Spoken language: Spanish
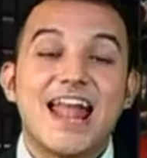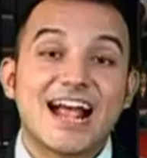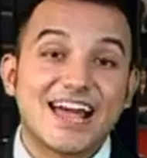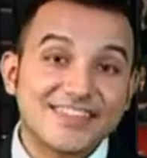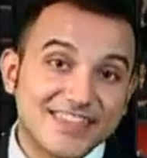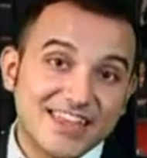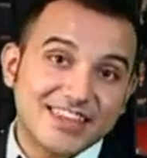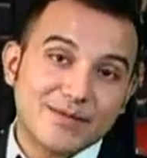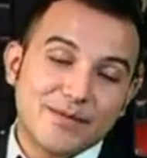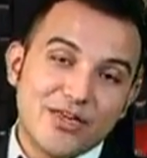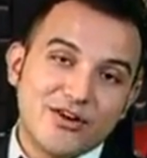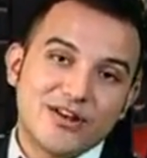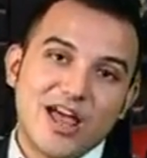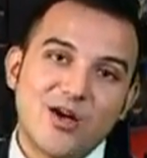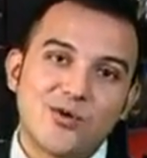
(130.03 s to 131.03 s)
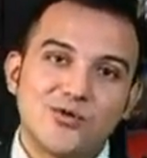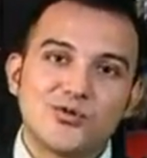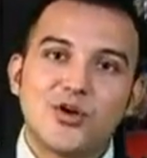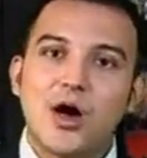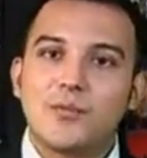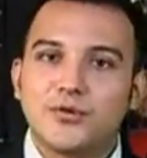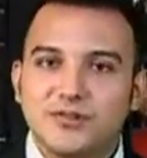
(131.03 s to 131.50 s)
La cantante Madonna
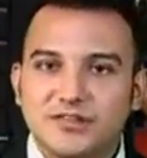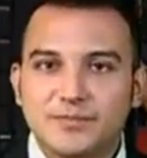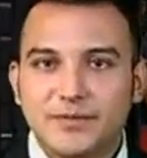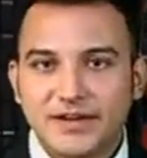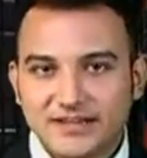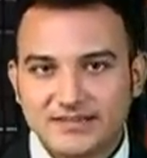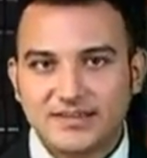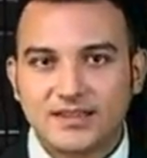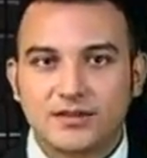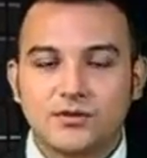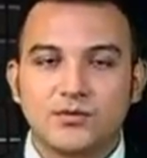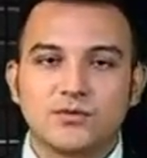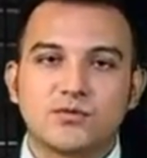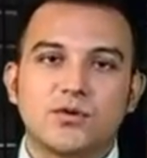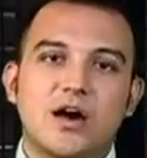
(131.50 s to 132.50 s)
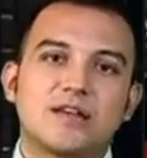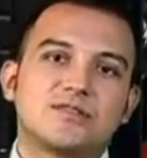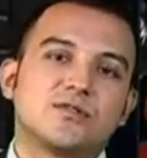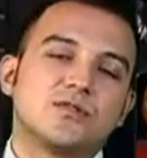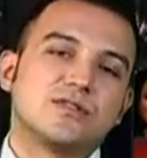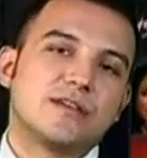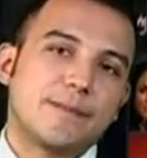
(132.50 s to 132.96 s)
junto a Bruce Springsteen, junto a
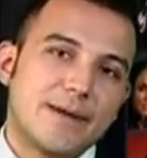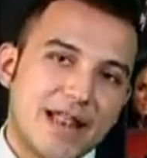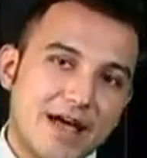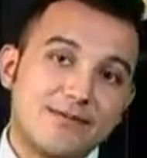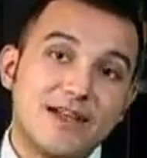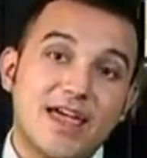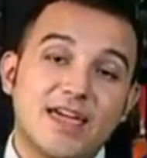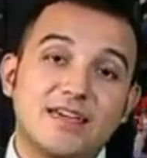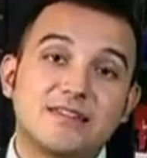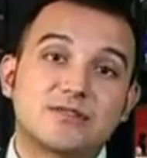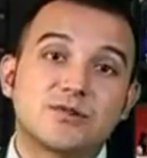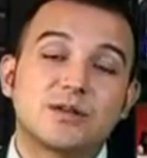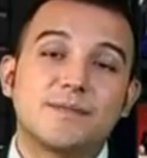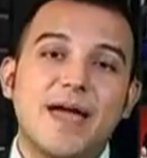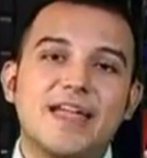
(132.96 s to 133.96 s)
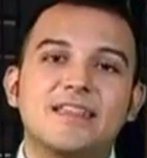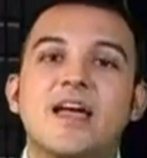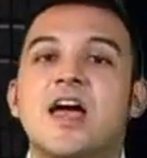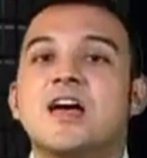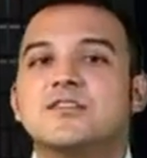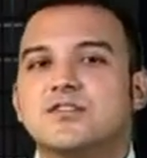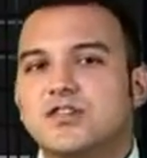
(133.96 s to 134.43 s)
su inseparable East Street
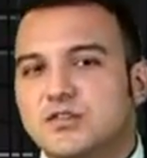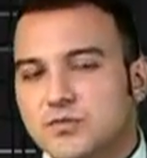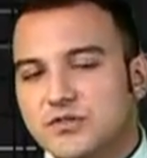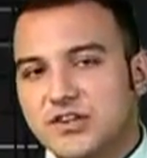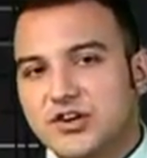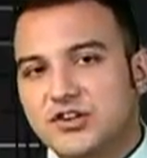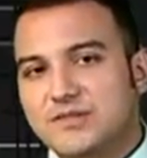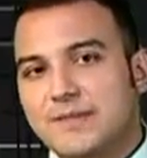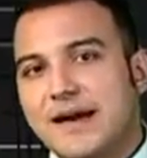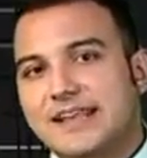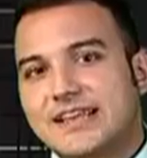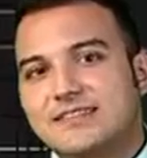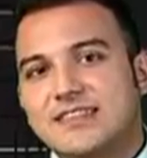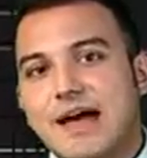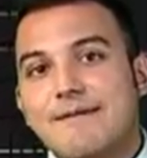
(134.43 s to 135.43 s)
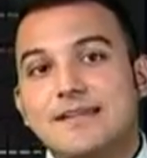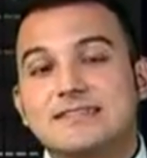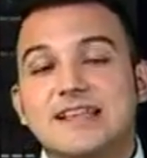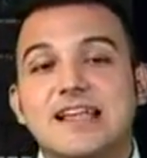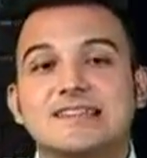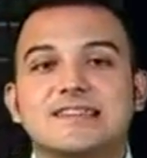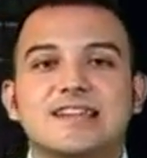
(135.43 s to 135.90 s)
Band, son los músicos más
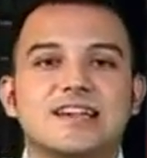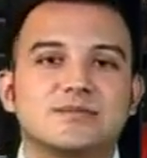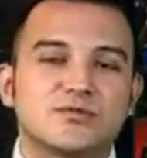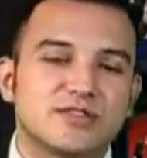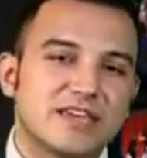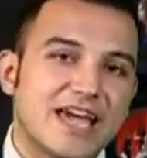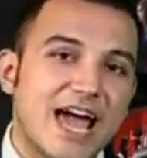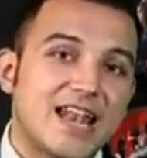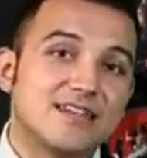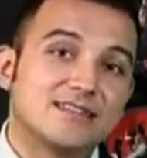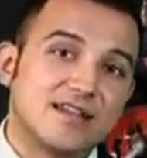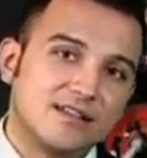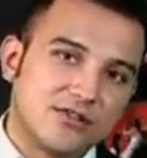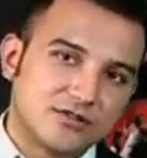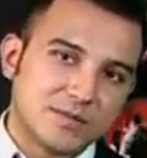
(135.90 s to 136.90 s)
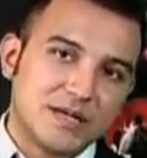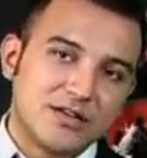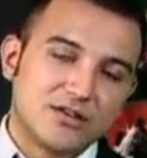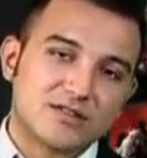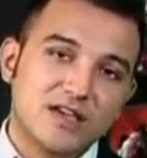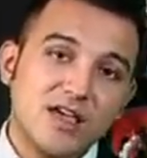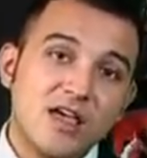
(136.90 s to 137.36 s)
rentables de las giras musicales del
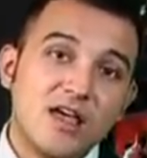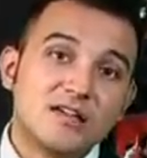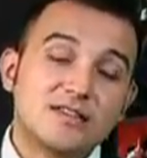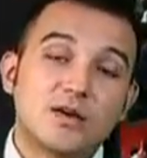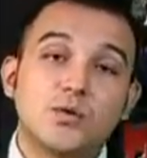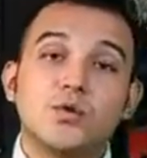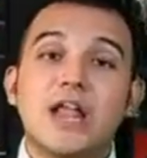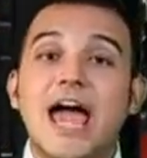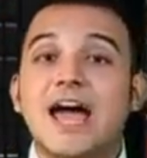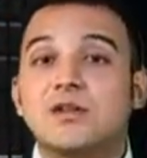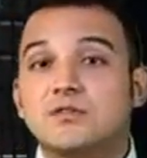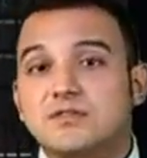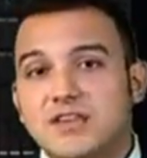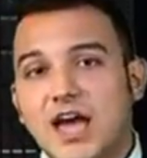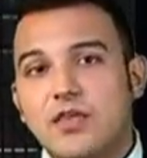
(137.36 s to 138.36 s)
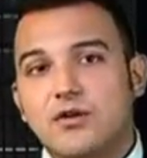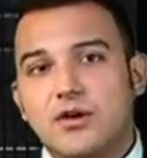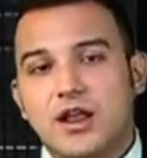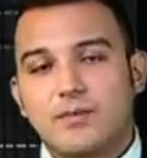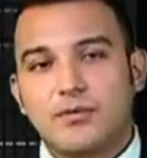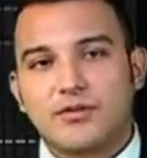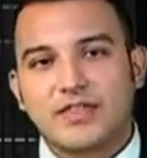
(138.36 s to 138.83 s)
2012, según ha
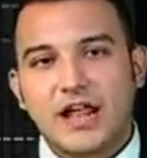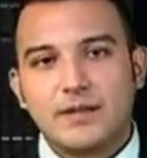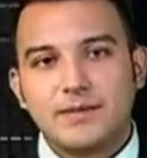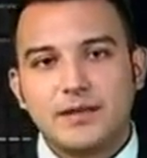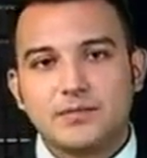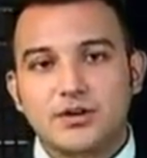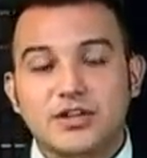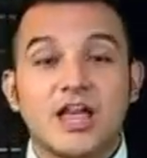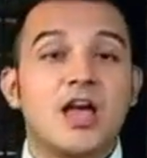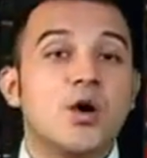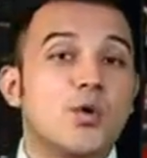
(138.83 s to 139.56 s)
anunciado el portal Billboard,